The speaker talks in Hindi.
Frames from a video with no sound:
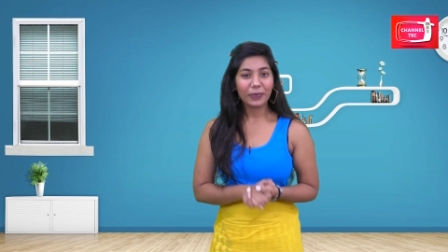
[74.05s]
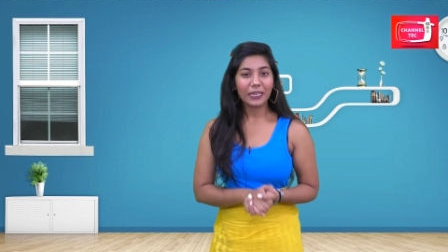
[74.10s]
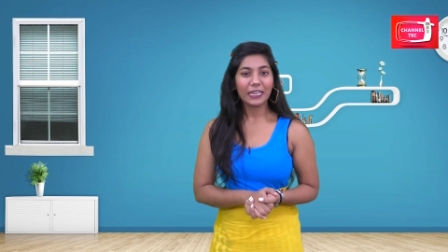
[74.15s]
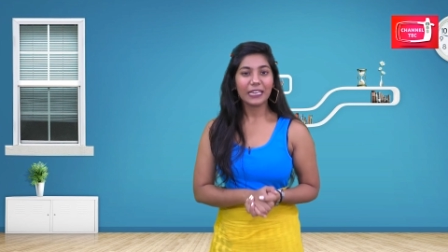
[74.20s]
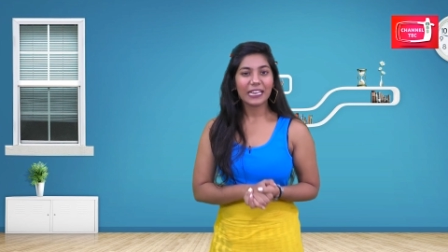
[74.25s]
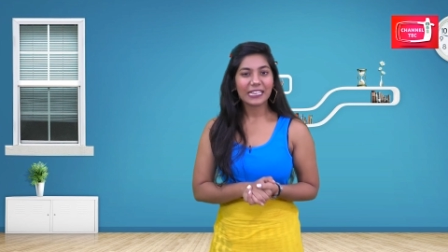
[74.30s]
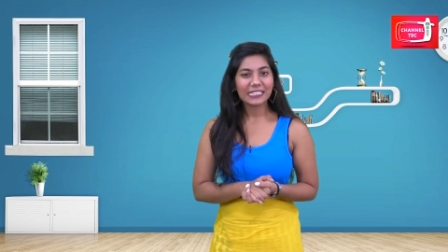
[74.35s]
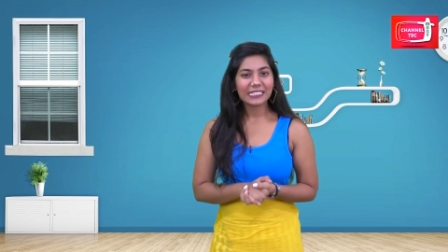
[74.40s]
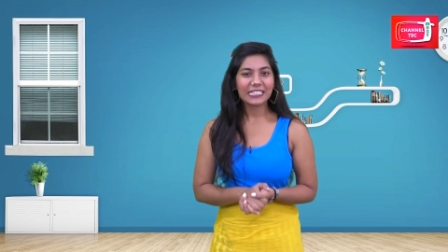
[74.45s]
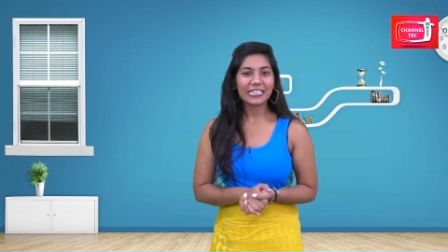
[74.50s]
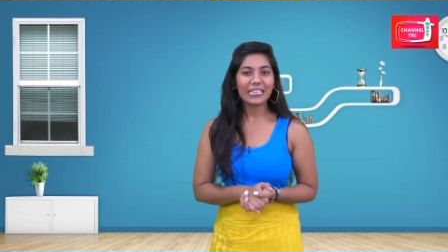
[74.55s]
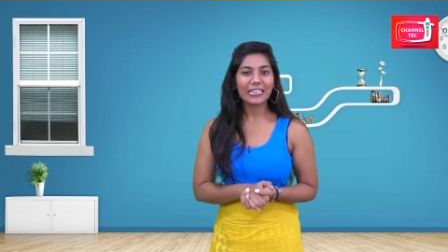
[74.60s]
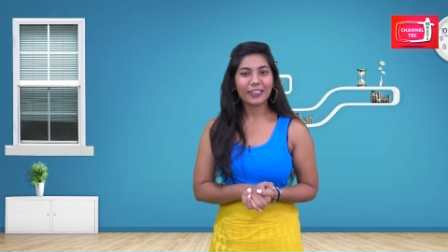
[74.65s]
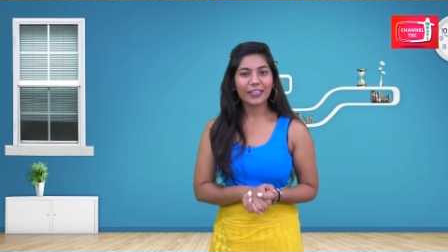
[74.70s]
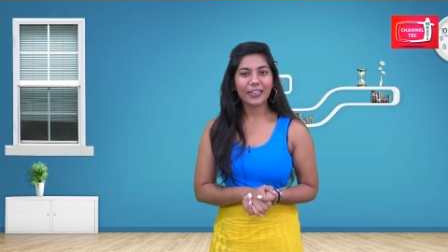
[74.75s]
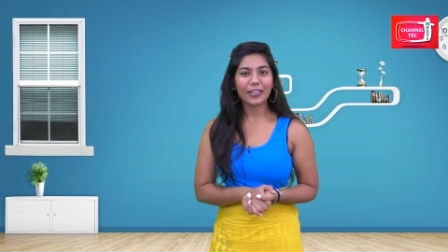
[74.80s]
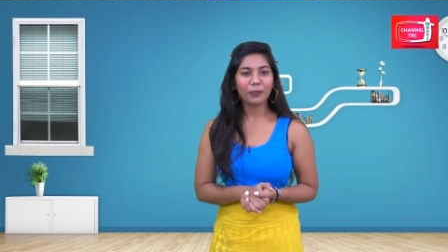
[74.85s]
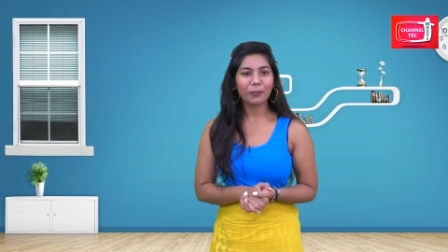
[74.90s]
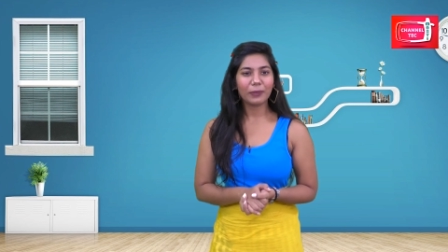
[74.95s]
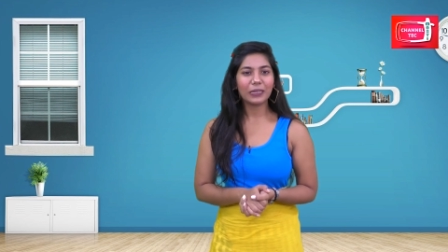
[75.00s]
बी या सी
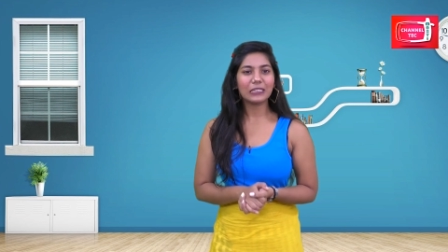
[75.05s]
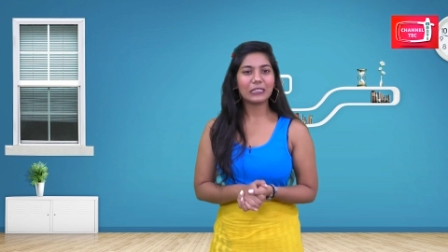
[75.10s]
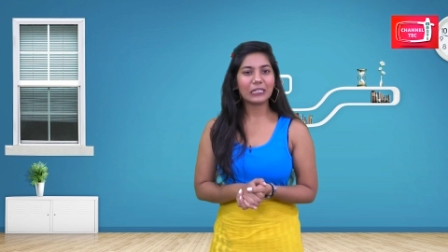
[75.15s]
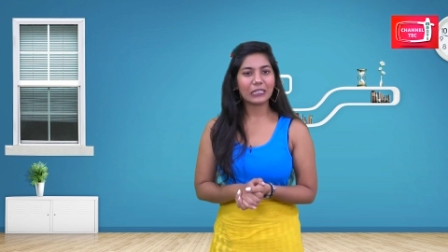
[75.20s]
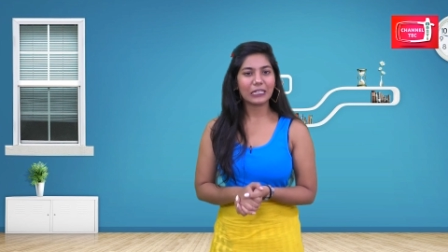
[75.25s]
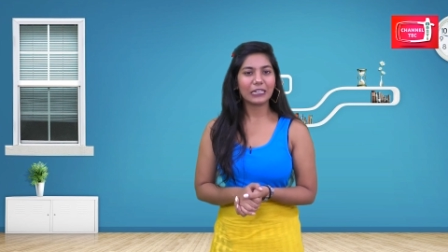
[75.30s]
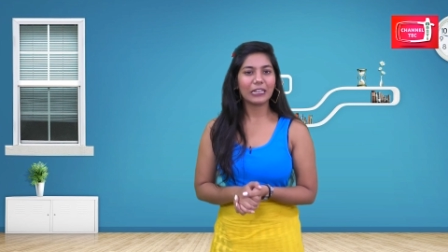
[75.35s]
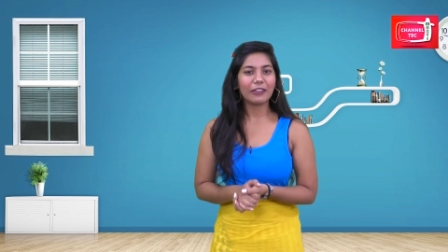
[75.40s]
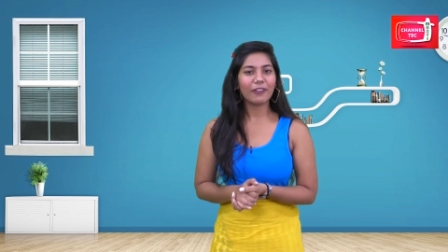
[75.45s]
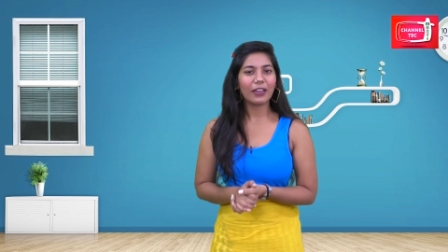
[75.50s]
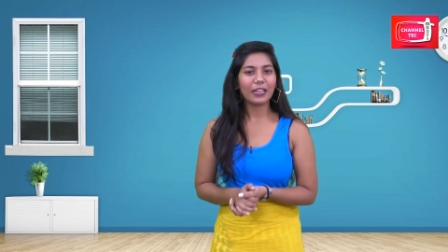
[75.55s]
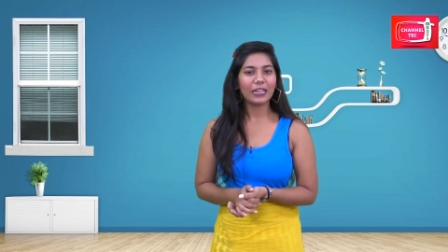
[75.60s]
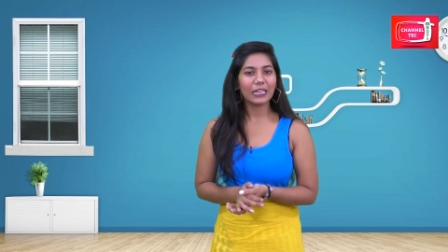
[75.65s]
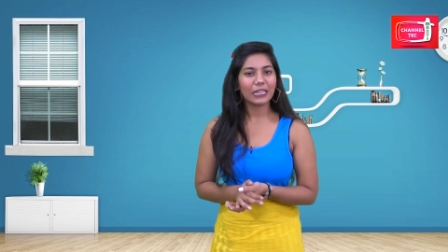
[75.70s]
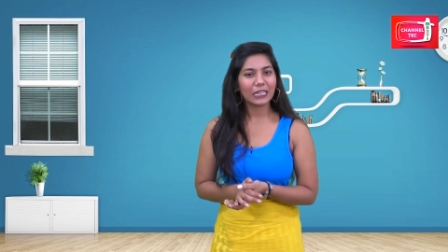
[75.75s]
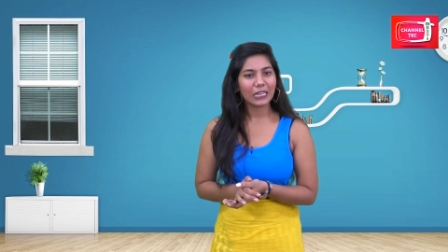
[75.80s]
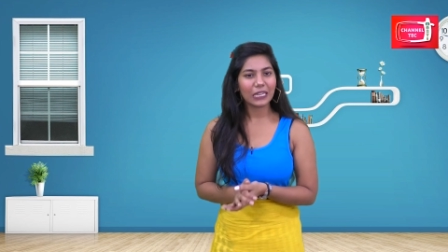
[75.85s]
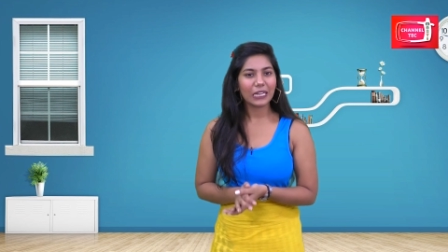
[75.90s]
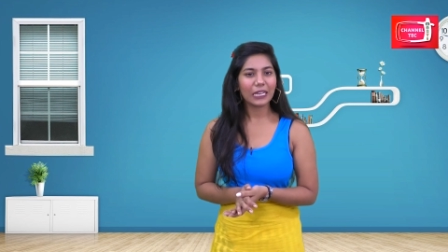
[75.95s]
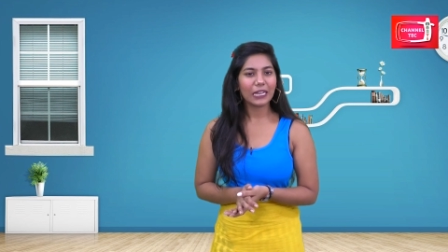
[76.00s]
ग्रेड में दिखने
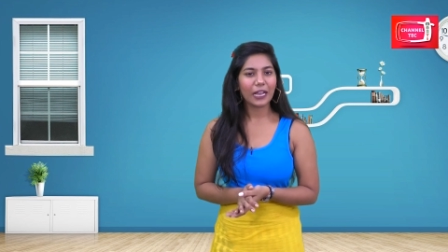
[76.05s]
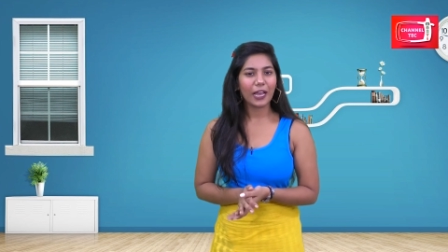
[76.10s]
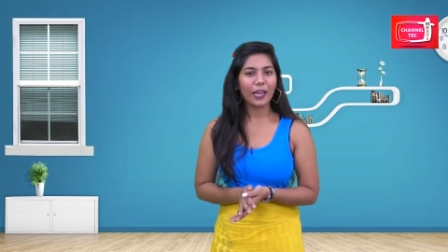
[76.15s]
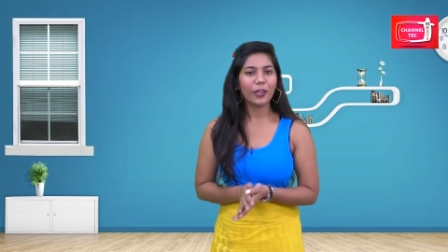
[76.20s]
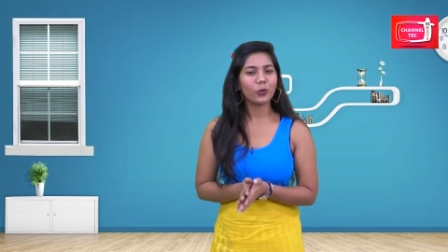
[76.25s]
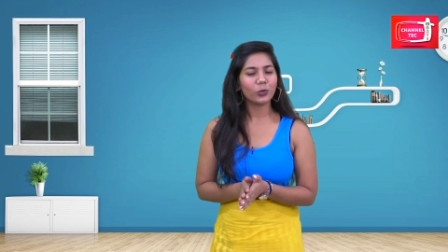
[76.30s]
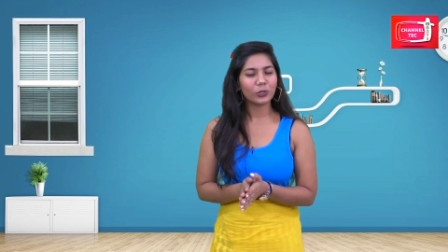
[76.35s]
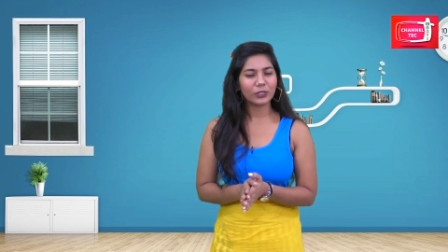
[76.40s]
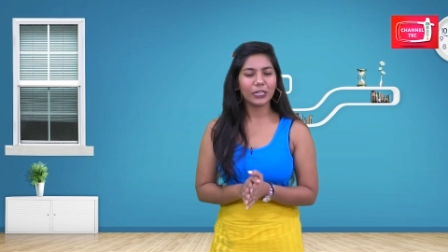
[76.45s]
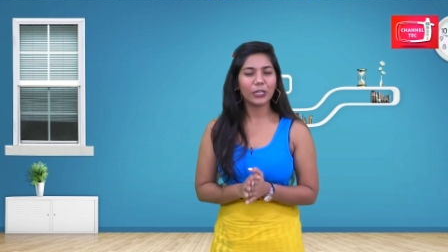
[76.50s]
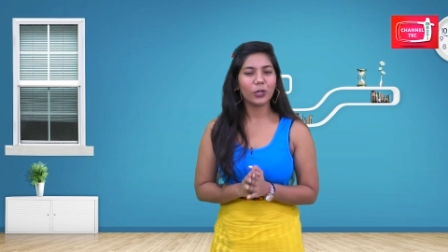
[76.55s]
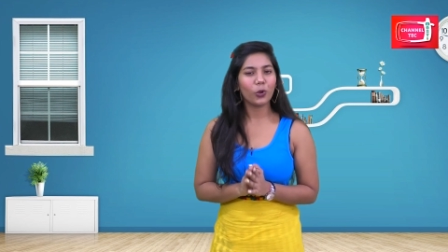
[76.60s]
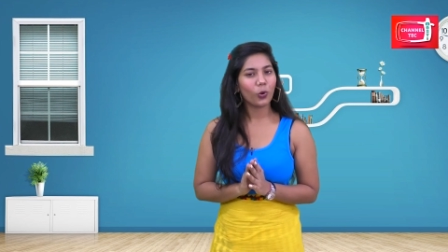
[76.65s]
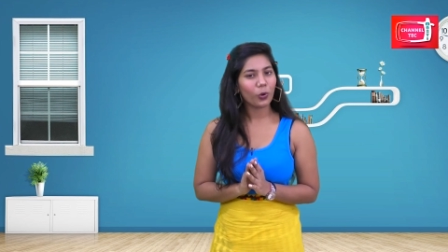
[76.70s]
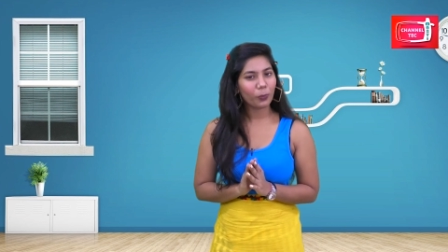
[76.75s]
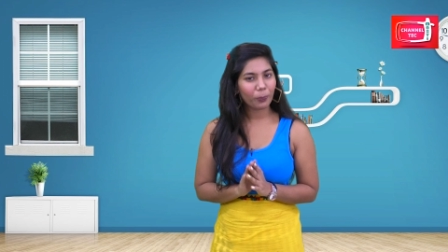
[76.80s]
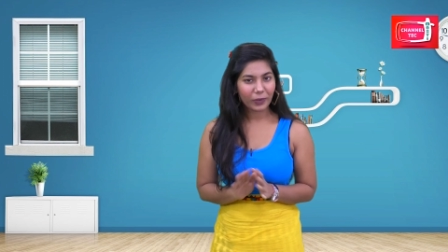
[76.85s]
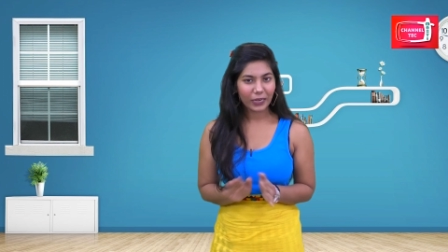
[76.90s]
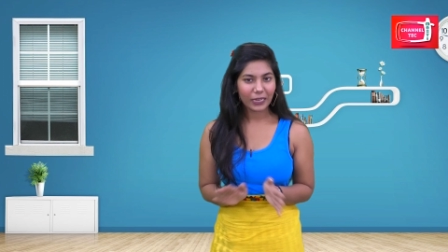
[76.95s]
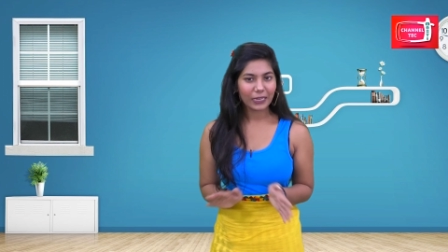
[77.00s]
वाले कलाकार उतने
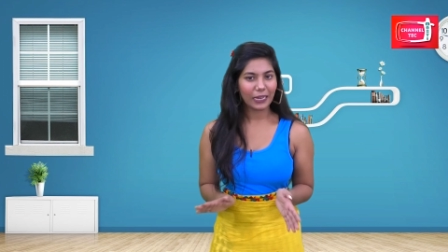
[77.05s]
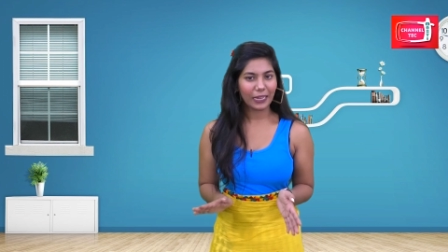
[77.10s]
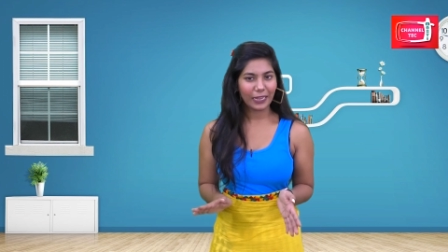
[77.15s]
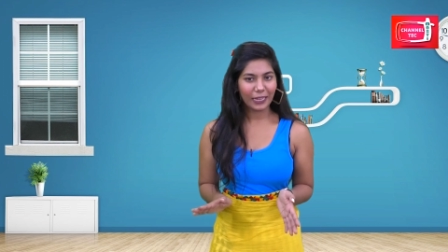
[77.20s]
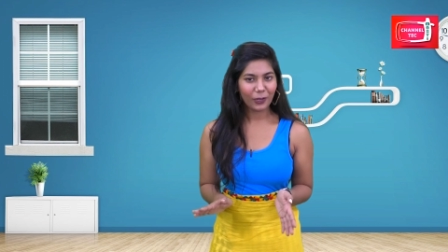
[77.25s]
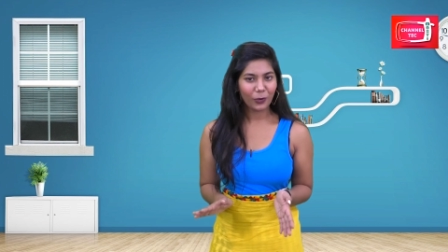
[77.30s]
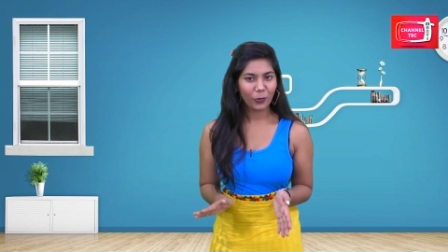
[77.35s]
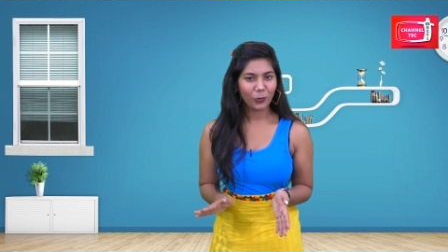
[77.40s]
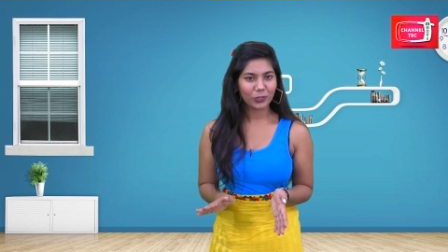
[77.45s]
लोकप्रिय नहीं